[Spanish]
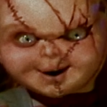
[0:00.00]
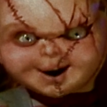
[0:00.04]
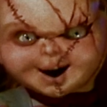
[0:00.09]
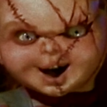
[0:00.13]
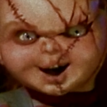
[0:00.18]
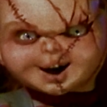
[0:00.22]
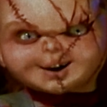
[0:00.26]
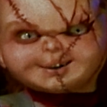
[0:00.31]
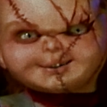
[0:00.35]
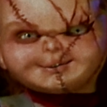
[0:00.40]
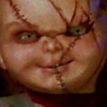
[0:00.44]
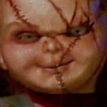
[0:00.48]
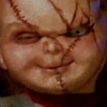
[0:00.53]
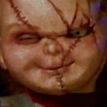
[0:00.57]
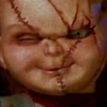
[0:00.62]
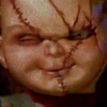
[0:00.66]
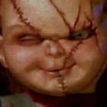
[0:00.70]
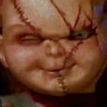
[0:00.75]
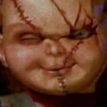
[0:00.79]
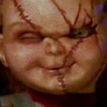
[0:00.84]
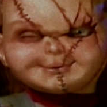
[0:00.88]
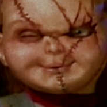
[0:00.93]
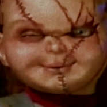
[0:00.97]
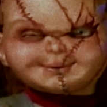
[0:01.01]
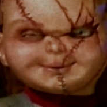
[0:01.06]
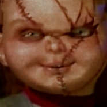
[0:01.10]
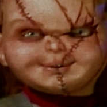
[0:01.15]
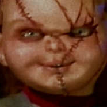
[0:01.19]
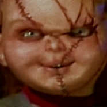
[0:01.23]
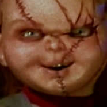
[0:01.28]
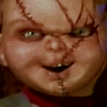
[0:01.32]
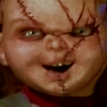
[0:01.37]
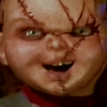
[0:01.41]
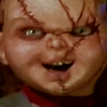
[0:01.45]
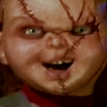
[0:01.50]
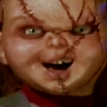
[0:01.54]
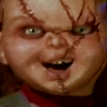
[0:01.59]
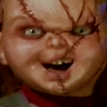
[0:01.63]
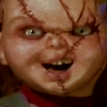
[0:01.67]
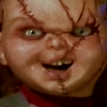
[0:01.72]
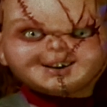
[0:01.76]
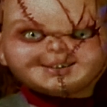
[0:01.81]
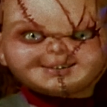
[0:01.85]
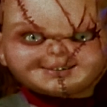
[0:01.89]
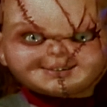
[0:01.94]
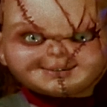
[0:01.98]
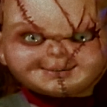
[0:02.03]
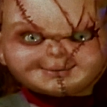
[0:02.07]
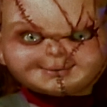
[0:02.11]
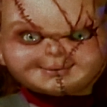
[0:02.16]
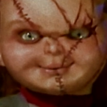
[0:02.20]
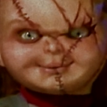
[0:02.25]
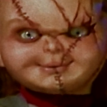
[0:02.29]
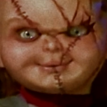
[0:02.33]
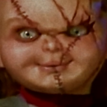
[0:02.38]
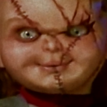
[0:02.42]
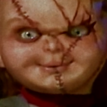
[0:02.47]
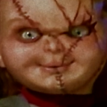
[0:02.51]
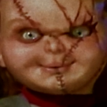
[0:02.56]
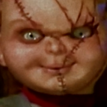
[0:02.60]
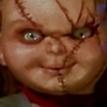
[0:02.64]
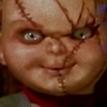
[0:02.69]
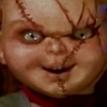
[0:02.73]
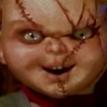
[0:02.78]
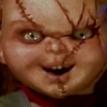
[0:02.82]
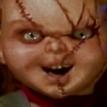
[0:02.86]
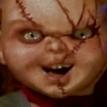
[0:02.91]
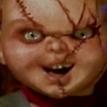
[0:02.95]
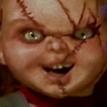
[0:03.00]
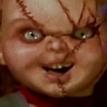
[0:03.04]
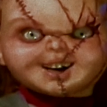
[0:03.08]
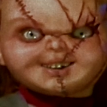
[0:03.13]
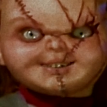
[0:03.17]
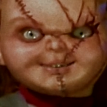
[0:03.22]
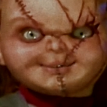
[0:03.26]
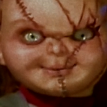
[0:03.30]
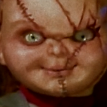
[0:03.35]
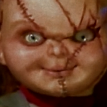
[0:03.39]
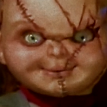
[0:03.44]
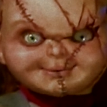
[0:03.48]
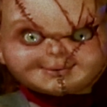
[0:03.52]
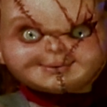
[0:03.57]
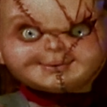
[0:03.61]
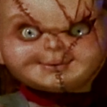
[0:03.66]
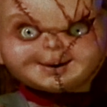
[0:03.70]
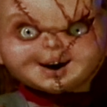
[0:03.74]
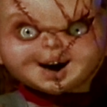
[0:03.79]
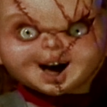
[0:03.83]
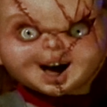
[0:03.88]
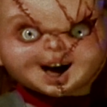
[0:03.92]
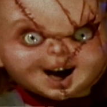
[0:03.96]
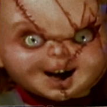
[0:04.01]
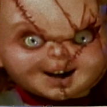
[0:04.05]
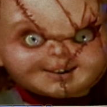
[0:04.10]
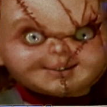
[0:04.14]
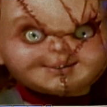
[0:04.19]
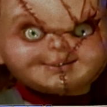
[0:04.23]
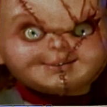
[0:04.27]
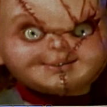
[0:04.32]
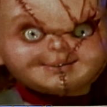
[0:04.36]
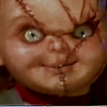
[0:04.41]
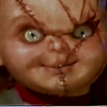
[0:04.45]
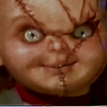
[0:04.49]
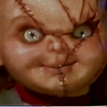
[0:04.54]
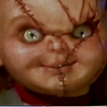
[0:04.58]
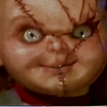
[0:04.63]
Ryback, Fee me more.